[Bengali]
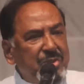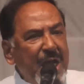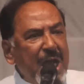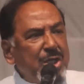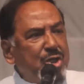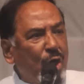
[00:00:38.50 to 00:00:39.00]

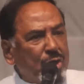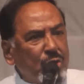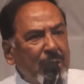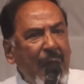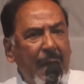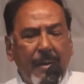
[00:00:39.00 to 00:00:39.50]
যেই
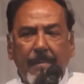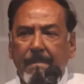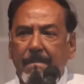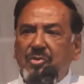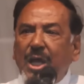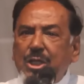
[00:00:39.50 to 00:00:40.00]
সততা
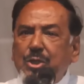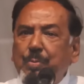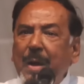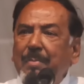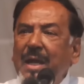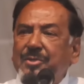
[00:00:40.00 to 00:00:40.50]

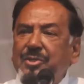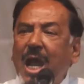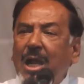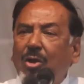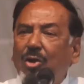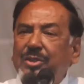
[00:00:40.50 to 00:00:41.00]
দেশপ্রেমের
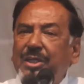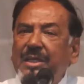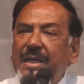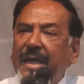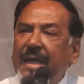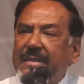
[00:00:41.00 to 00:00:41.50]
স্বাক্ষর
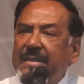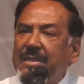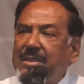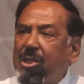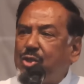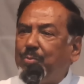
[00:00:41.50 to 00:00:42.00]
তিনি রেখেছেন
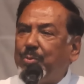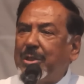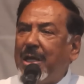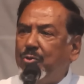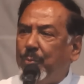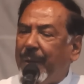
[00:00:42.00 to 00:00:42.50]

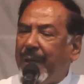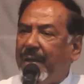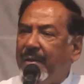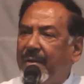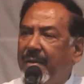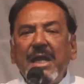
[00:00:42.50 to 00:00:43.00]
রাষ্ট্রপ্রধান রূপে
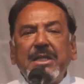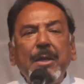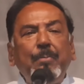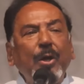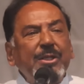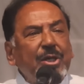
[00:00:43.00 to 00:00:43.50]
এটি
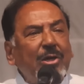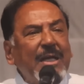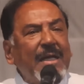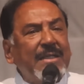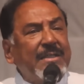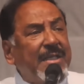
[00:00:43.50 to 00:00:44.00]
পরিচয়
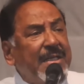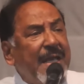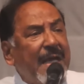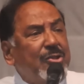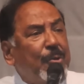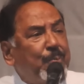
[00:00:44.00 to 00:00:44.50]
দেয় যে তিনি
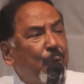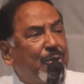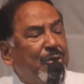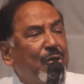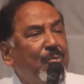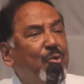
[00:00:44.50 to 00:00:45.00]
একজন
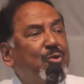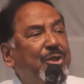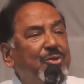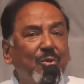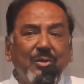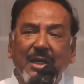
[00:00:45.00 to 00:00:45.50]
প্রকৃত
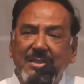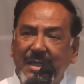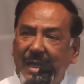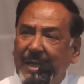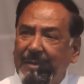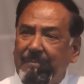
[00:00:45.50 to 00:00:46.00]
মুক্তিযোদ্ধা
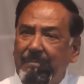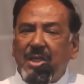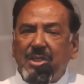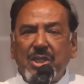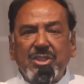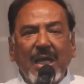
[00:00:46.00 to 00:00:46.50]
ছিলেন
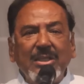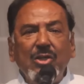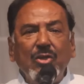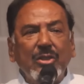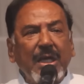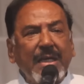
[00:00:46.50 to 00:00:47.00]
দেশের
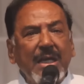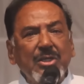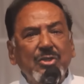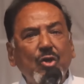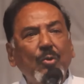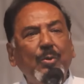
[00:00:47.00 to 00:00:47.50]
স্বাধীনতাকে
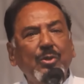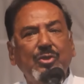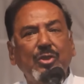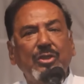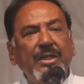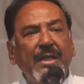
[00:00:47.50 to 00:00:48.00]

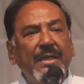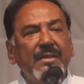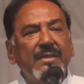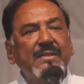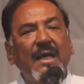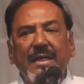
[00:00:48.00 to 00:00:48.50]
সর্বোচ্চ তিনি
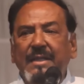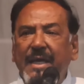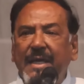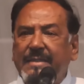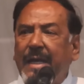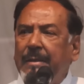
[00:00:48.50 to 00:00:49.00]
স্থানে
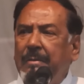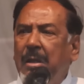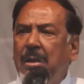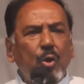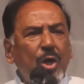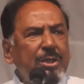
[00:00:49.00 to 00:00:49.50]
দিয়েছেন
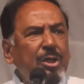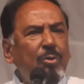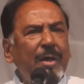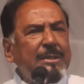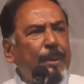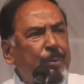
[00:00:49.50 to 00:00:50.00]
প্রয়োজন
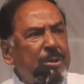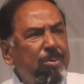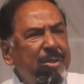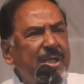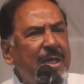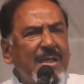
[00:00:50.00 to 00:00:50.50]
হয়েছে
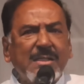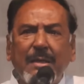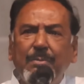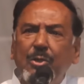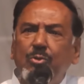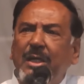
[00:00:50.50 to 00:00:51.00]
প্রতিবেশী
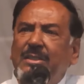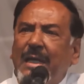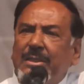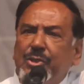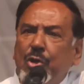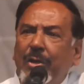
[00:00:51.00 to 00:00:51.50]
রাষ্ট্রের বিরুদ্ধে
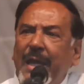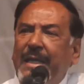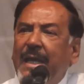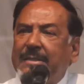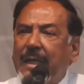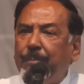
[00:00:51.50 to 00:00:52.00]
জাতিসংঘে
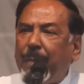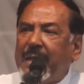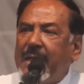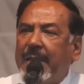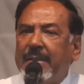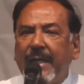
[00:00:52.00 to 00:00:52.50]
গিয়েছেন
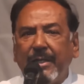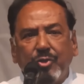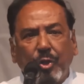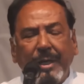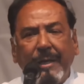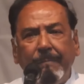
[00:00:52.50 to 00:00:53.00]
পানি আদায়ের
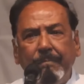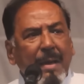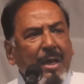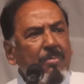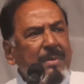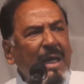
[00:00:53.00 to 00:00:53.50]
জন্য
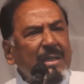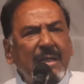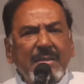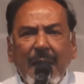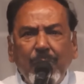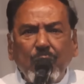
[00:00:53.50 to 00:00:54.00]
বেগম
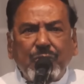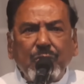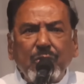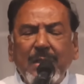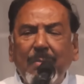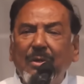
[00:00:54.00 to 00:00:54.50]
খালেদা জিয়া
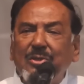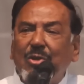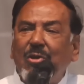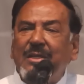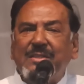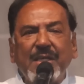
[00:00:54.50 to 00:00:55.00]
মুক্তিযোদ্ধা
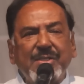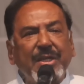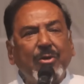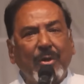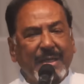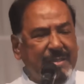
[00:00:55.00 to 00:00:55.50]
মন্ত্রণালয়
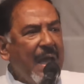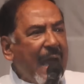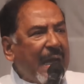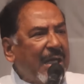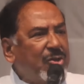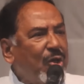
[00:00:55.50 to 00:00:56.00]
সৃষ্টি করেছে
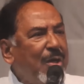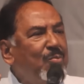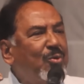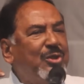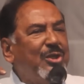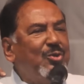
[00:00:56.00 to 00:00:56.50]
একাত্তরে
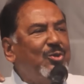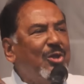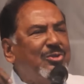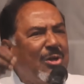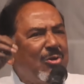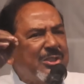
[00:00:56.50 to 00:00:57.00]
মুক্তিযুদ্ধ
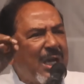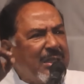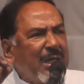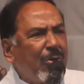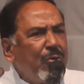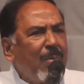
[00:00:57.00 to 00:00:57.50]
ছিল
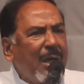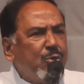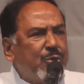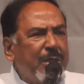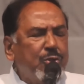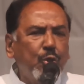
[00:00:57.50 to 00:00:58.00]
সাধারণ
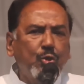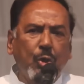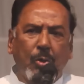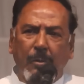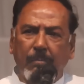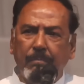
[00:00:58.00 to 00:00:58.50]
মানুষের
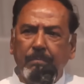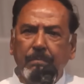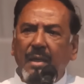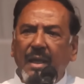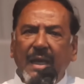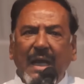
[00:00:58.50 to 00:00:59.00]
যুদ্ধ
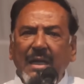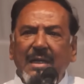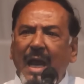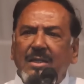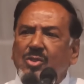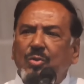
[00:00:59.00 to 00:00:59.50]
এখানে
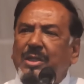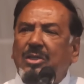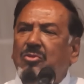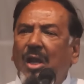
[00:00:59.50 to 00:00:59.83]
রাজনৈতিক